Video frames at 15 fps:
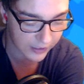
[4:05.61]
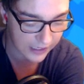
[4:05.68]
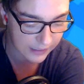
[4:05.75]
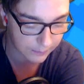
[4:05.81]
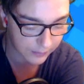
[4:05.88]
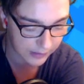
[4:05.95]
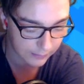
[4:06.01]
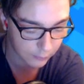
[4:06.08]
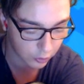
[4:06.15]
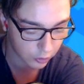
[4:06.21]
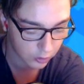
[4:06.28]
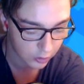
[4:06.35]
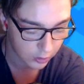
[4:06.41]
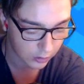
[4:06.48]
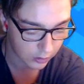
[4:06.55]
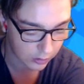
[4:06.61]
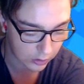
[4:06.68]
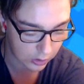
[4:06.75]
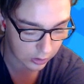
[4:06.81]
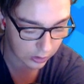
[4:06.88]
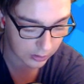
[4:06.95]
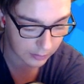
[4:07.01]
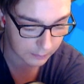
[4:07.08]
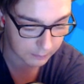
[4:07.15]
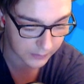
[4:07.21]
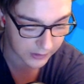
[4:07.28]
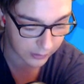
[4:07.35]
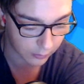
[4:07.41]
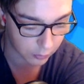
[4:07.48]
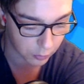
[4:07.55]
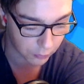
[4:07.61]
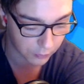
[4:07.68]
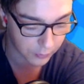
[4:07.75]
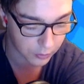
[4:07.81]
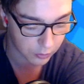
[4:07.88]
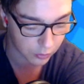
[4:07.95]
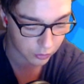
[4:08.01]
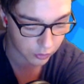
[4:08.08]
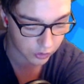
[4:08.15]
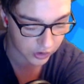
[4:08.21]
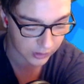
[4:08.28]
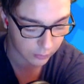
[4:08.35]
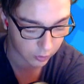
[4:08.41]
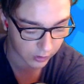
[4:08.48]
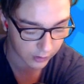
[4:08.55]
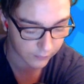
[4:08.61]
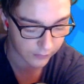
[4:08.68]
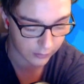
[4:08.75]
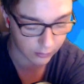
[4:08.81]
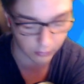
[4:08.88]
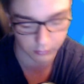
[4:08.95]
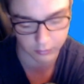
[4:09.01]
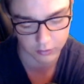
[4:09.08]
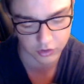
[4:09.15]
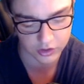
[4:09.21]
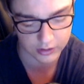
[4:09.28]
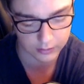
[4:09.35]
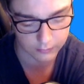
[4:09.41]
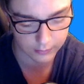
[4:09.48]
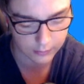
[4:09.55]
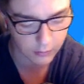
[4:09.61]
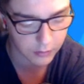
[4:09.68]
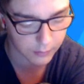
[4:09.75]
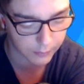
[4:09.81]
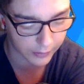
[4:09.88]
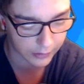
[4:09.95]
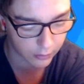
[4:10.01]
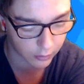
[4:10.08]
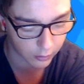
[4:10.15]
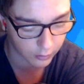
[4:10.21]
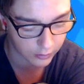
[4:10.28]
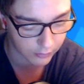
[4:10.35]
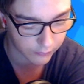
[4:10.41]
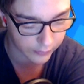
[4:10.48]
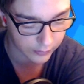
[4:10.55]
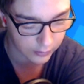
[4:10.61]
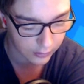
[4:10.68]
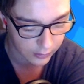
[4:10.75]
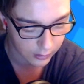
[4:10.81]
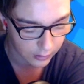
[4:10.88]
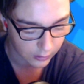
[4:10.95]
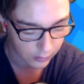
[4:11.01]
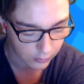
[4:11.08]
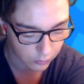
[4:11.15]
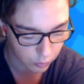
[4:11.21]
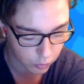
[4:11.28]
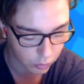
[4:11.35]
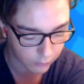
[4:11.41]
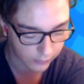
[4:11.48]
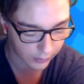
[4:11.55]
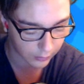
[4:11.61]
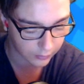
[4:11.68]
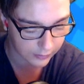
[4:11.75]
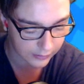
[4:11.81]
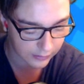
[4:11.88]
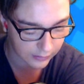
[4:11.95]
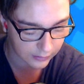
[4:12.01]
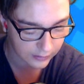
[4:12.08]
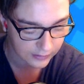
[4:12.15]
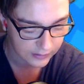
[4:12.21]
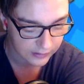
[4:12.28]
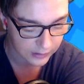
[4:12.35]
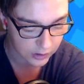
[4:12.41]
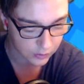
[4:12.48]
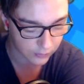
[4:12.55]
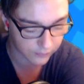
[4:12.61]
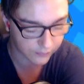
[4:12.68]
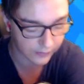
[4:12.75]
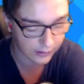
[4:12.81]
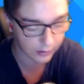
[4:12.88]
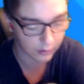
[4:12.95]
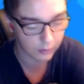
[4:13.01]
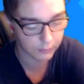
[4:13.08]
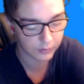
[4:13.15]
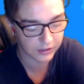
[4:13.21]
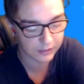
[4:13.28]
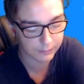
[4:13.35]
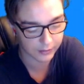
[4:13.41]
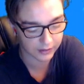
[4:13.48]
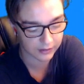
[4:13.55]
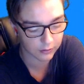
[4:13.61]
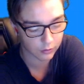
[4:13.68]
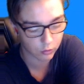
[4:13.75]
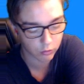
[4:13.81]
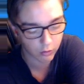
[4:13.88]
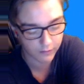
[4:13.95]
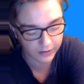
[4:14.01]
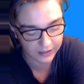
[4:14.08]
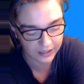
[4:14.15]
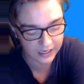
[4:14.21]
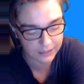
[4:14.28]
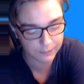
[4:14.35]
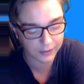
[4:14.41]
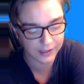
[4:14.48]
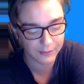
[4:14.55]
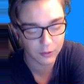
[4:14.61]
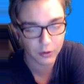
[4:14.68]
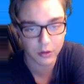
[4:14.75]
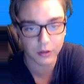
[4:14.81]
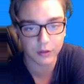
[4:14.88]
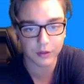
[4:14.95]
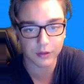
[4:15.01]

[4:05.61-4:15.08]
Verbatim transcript: Primo euh, bah, dans le nouveau mode de jeu que j'ai débloqué. non, ça, je l'ai. Ouais, non, c'est pareil que l'autre en fait. Du coup, on va rester là et je vais faire une petite partie du coup avec El Primo. C'est